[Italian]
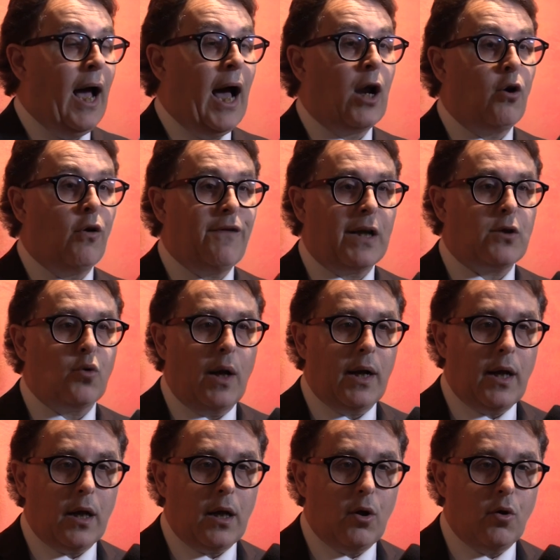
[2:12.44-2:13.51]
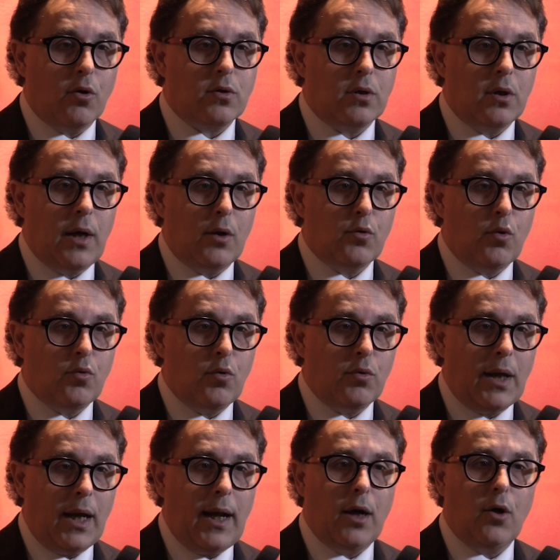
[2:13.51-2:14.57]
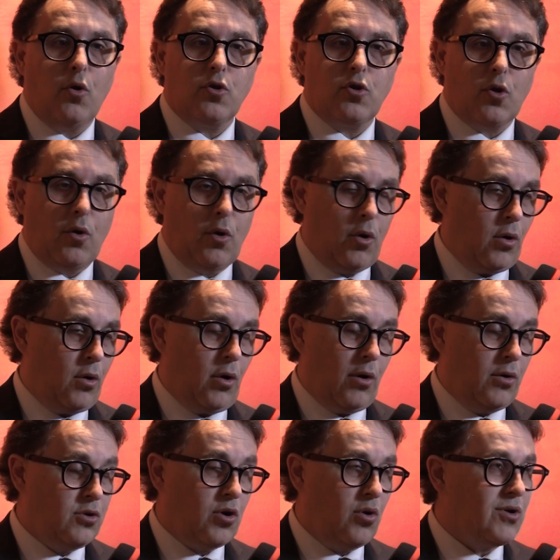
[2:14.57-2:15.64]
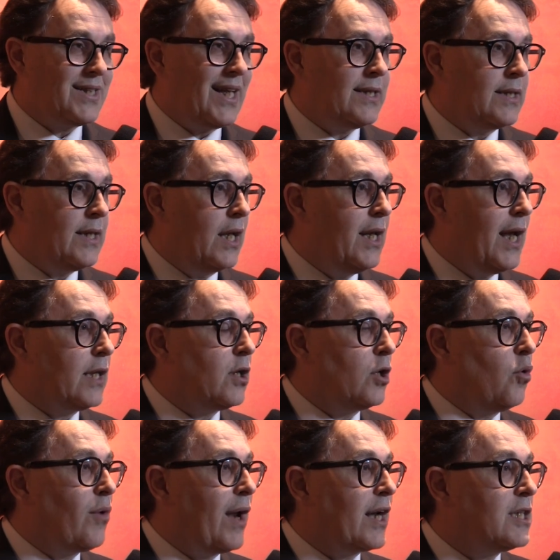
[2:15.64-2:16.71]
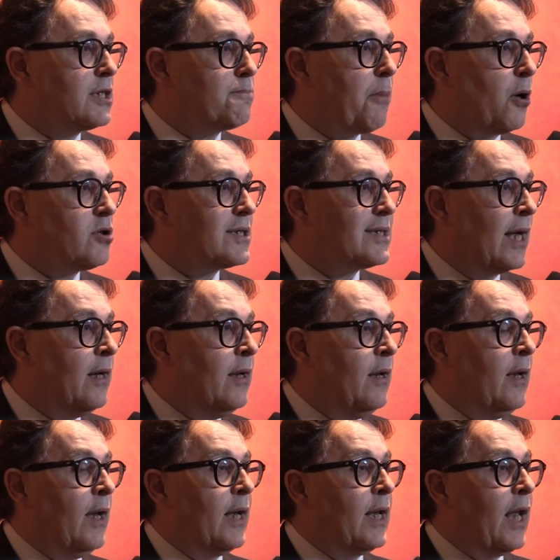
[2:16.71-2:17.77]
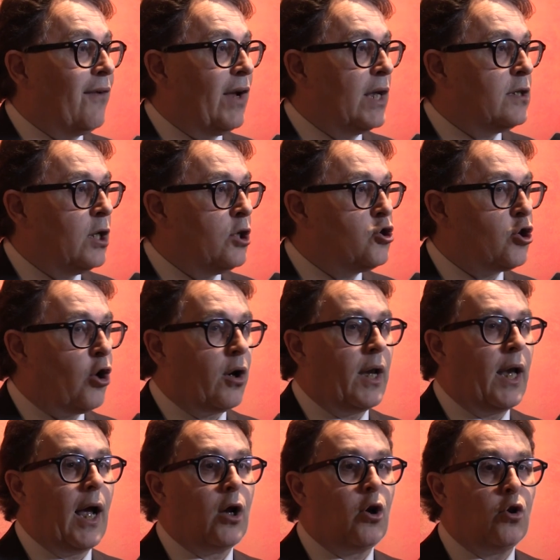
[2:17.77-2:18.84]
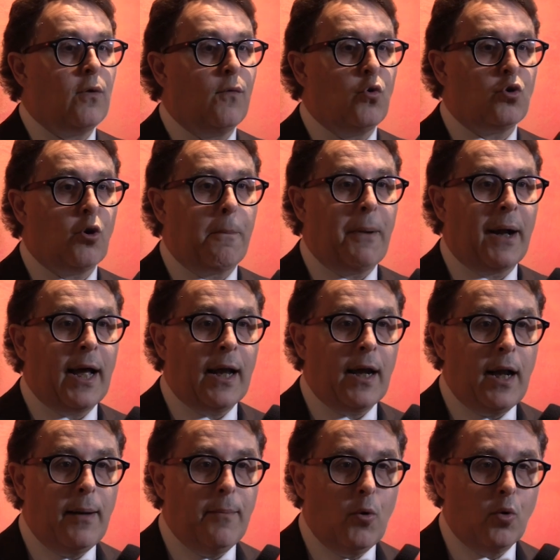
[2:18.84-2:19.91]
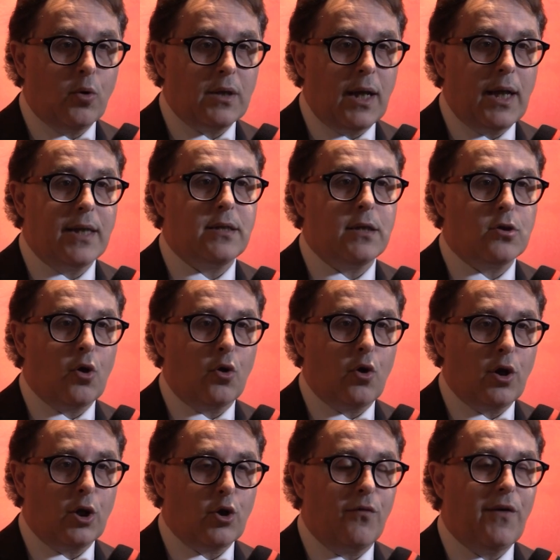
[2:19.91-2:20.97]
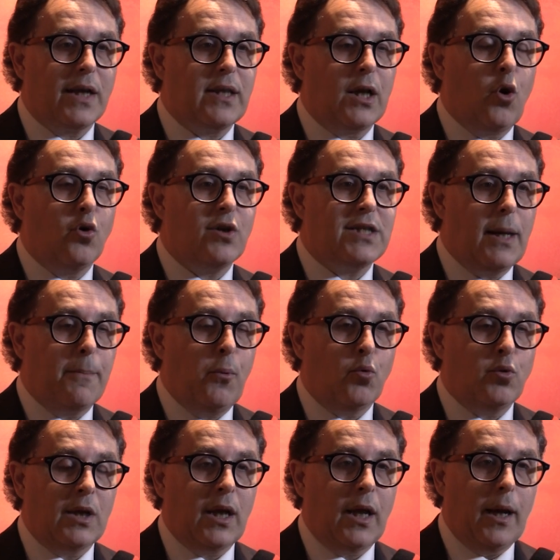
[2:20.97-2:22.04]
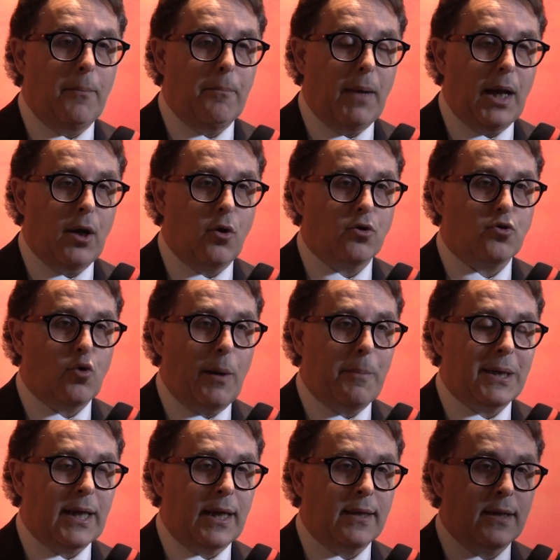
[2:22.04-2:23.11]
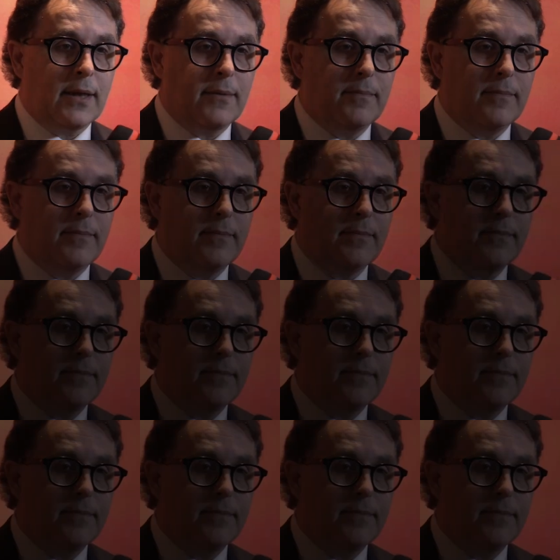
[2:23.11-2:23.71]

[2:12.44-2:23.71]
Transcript: Hanno fatto anche ricorso in autotutela, non sono, non sono stati degnati di una risposta nei 20 giorni, hanno dovuto pagare le multe e si sono ritrovati con 6 punti in meno sulla patente.